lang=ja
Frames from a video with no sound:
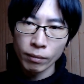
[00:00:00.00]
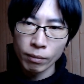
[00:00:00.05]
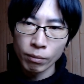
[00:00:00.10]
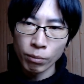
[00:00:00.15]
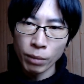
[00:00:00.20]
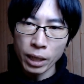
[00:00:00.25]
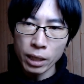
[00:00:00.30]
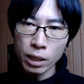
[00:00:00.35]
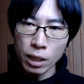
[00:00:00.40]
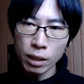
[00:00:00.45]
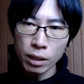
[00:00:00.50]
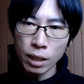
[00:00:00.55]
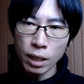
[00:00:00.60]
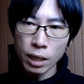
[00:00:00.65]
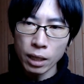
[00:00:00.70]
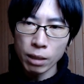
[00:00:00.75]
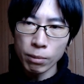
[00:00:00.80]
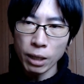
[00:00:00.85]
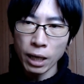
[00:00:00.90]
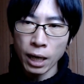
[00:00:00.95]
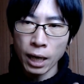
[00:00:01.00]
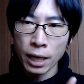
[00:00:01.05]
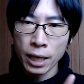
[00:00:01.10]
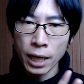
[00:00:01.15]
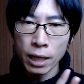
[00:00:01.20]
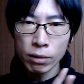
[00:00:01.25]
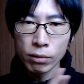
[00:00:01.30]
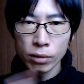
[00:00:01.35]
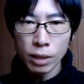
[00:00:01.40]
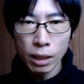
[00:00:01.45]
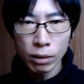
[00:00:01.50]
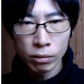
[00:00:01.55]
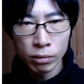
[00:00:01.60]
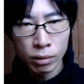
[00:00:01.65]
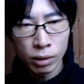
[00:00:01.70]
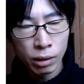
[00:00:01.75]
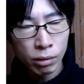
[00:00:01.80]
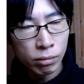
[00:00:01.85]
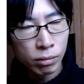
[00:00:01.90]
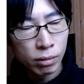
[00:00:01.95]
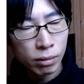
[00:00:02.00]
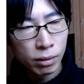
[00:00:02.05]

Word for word: マイナンがあれば早くなるっていう。